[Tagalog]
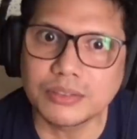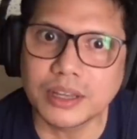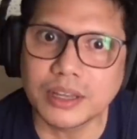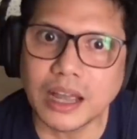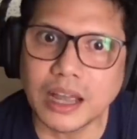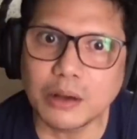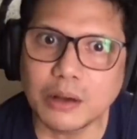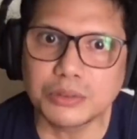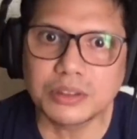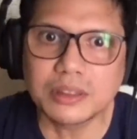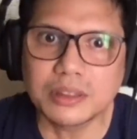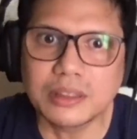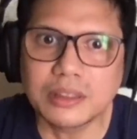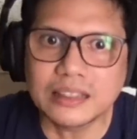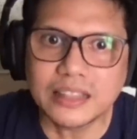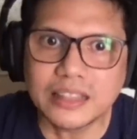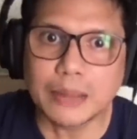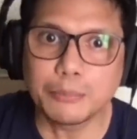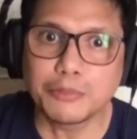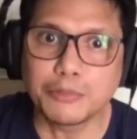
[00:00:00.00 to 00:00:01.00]
Kasi I wasn't
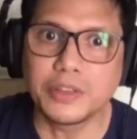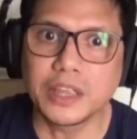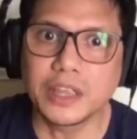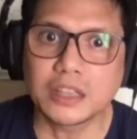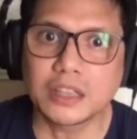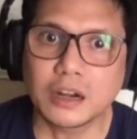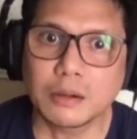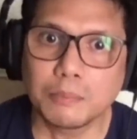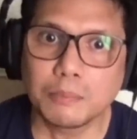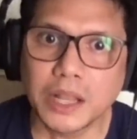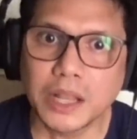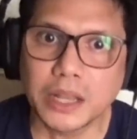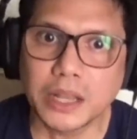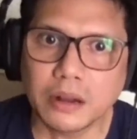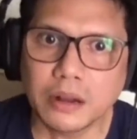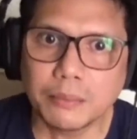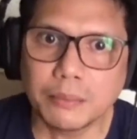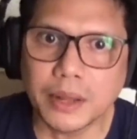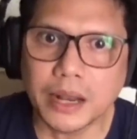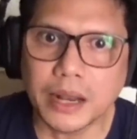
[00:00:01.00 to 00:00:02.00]
that type of guitar
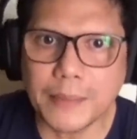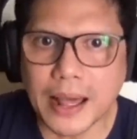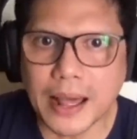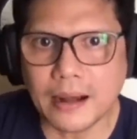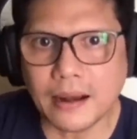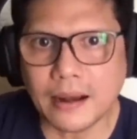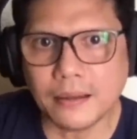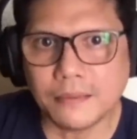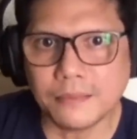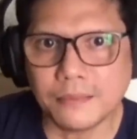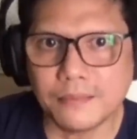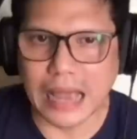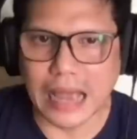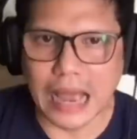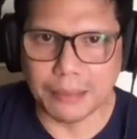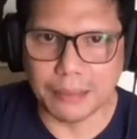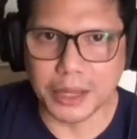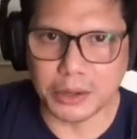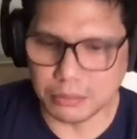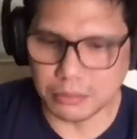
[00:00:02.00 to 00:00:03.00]
player naman na parang
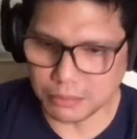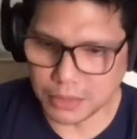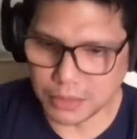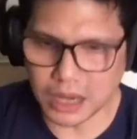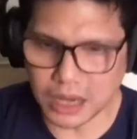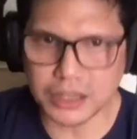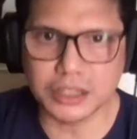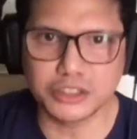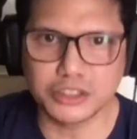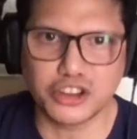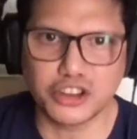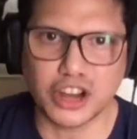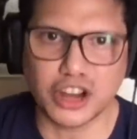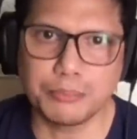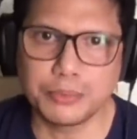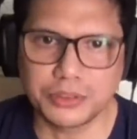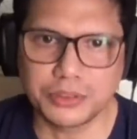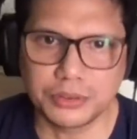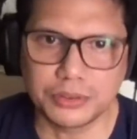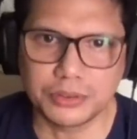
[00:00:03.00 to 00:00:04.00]
dami kong mga
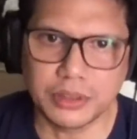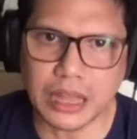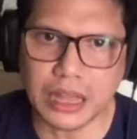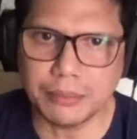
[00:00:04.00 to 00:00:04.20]
chops,